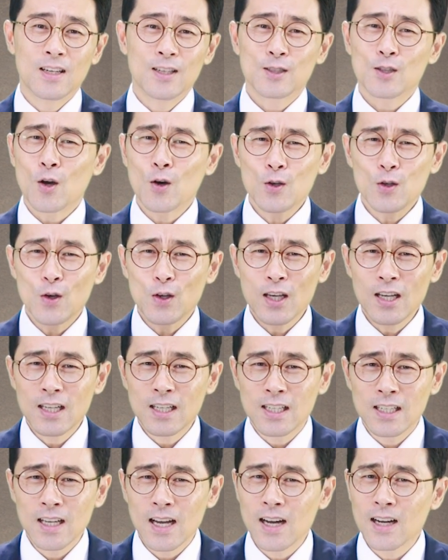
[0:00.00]
성경이
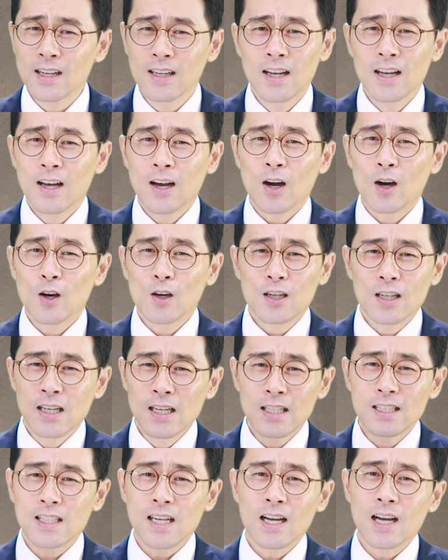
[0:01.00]
그냥 어,
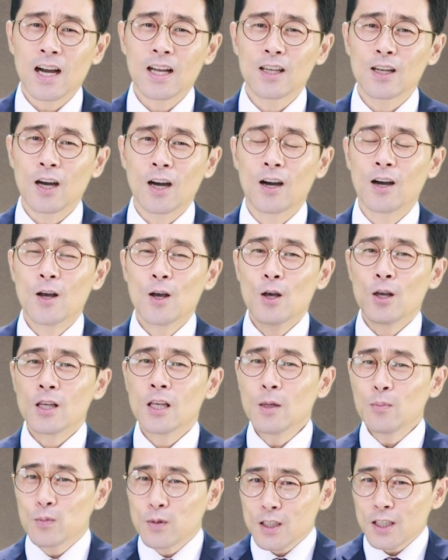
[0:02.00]
글자가 아니라
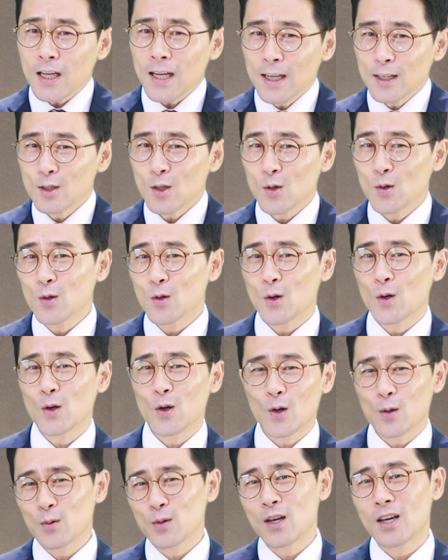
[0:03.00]
입체적으로
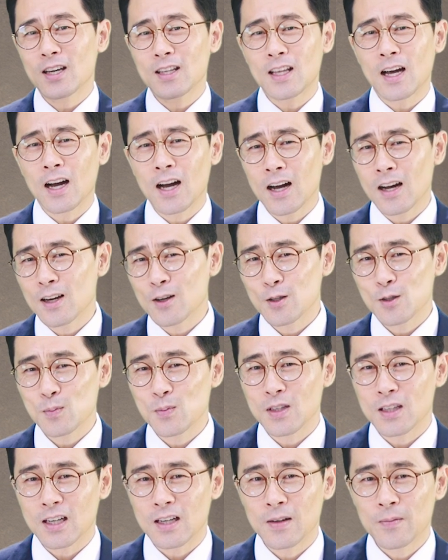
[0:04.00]
여러분에게 다가갈
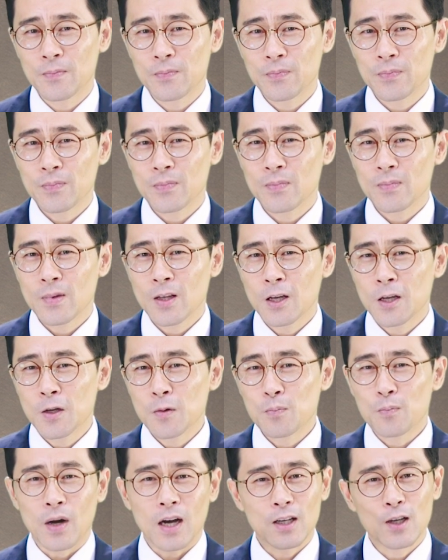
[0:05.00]
것입니다.
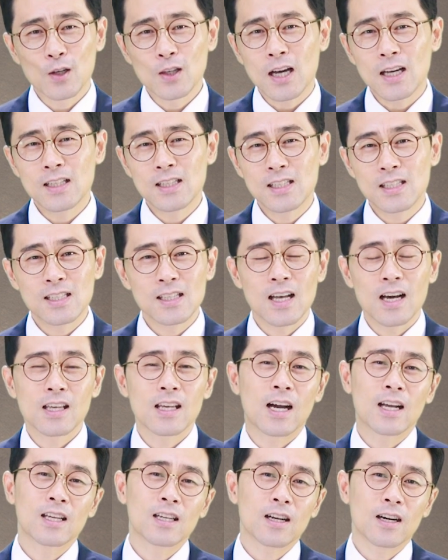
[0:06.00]
막연한
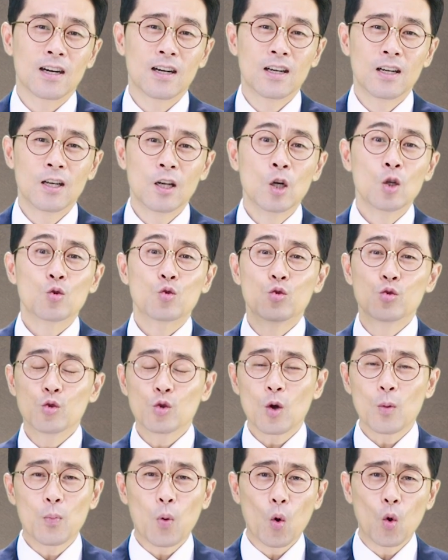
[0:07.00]
신앙이 아니라
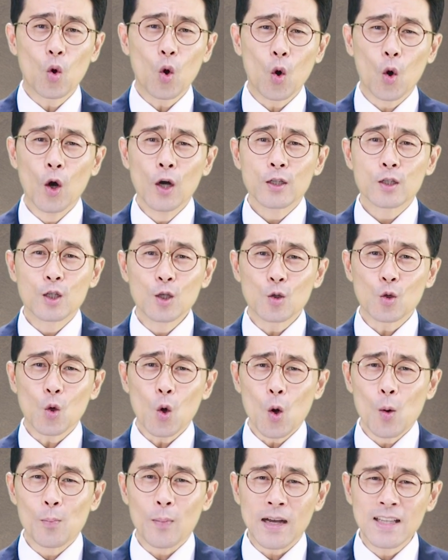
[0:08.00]
눈으로 보고
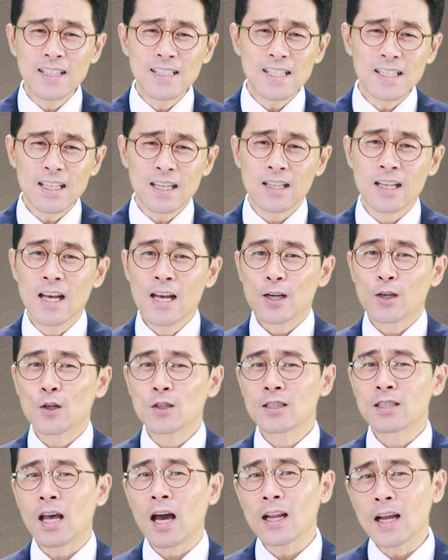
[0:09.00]
듣고 만지는
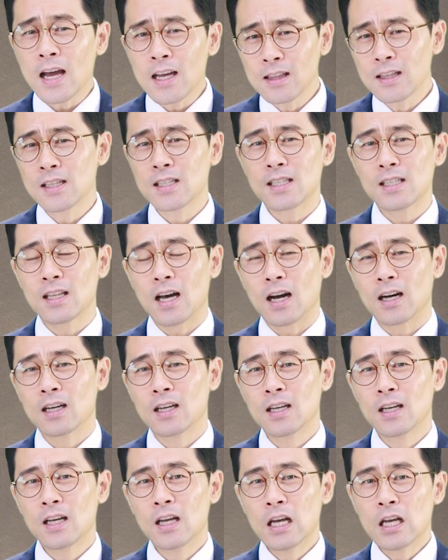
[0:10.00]
그런 살아있는 신앙,
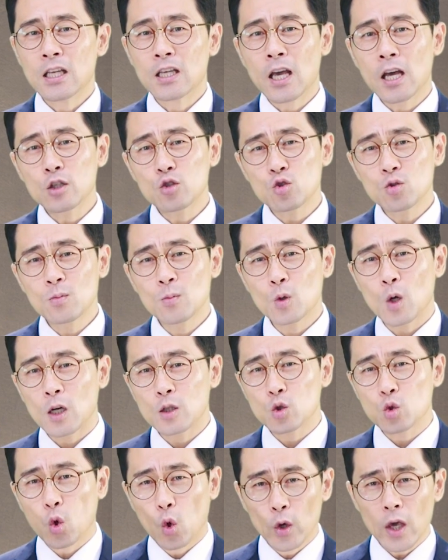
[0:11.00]

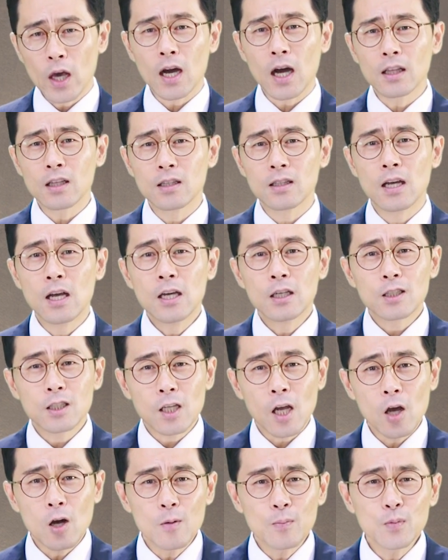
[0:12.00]
예수님과 동행하는
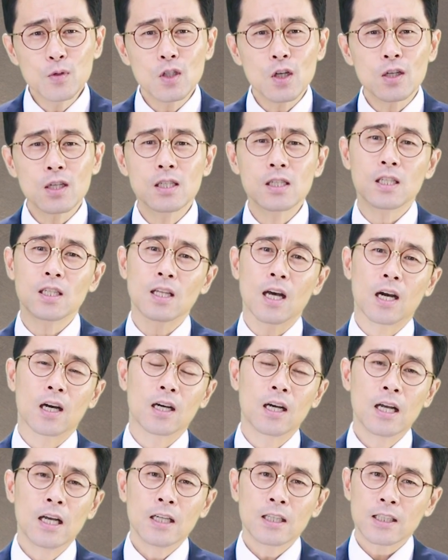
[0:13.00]
체험적인 신앙,
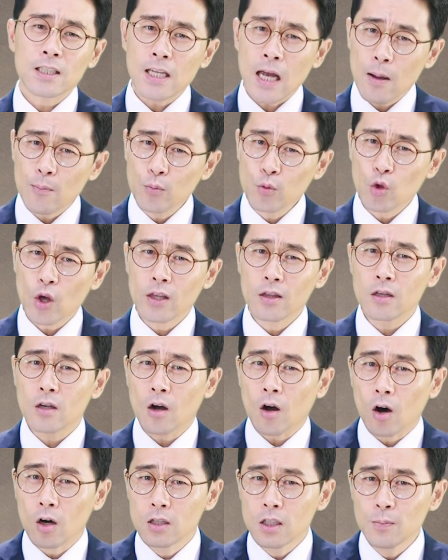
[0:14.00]
참된
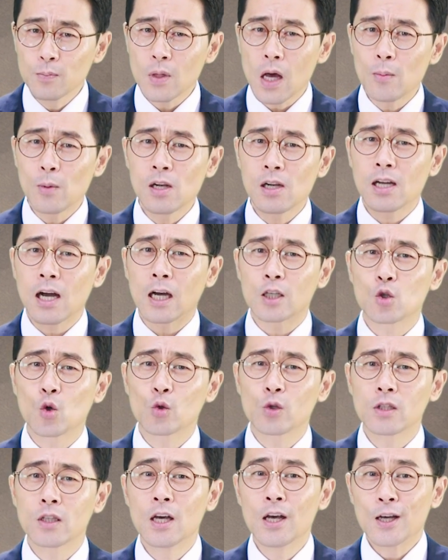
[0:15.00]
거듭남을
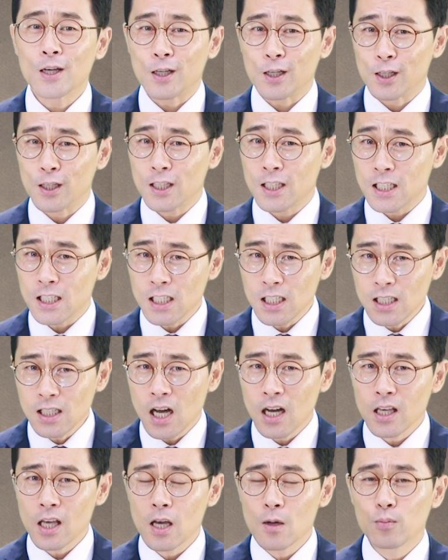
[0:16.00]
가져오는 그
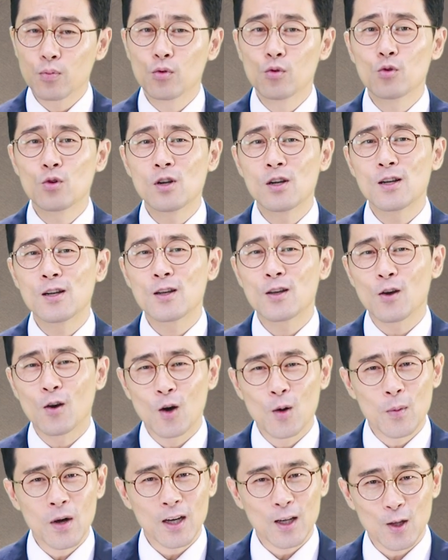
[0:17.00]
신앙의 부흥을
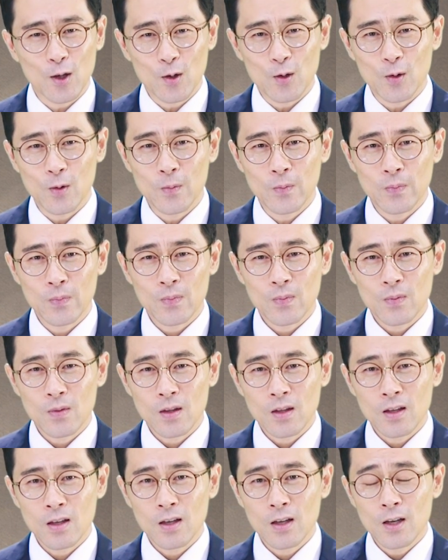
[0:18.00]
경험하게 되고
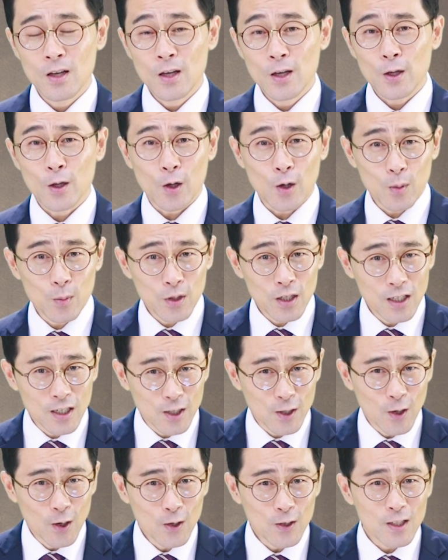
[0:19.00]
여러분이
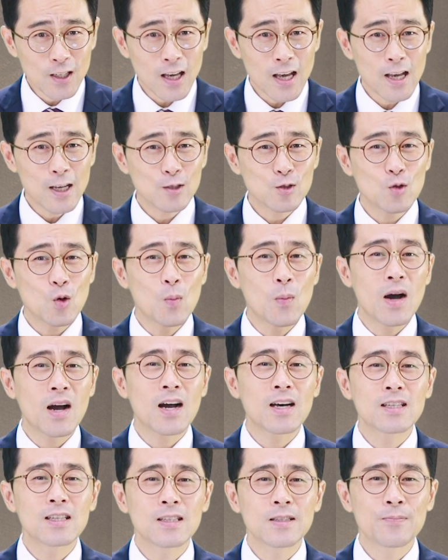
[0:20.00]
그렇게
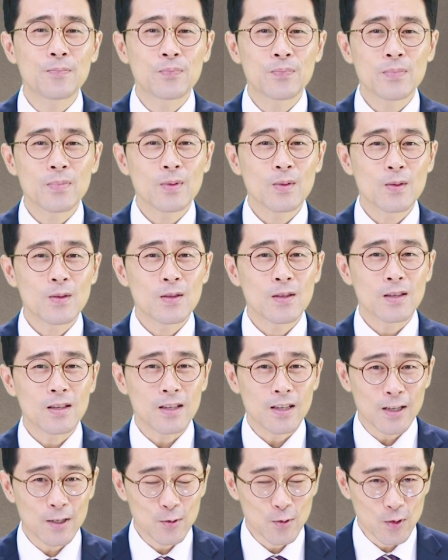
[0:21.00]
소망하는
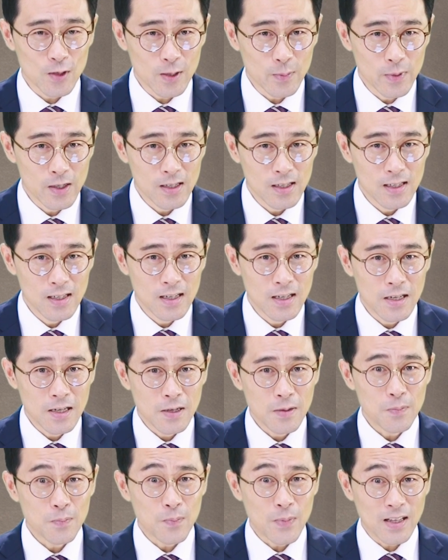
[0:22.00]
예수님을
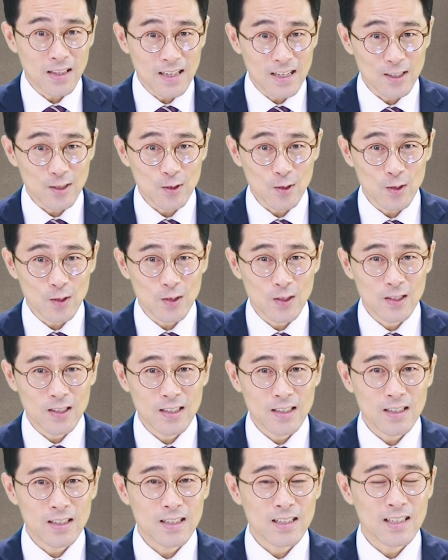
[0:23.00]
만날 수
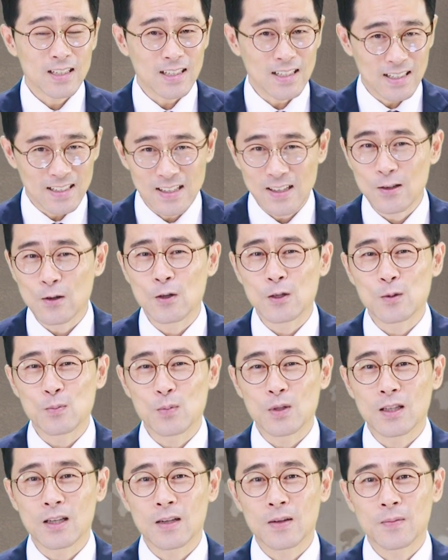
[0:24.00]
있을
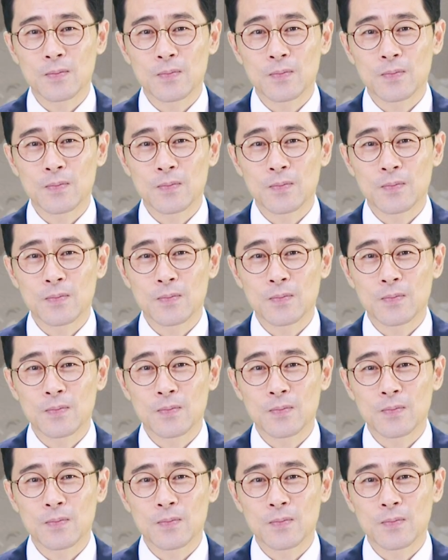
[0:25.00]
것입니다.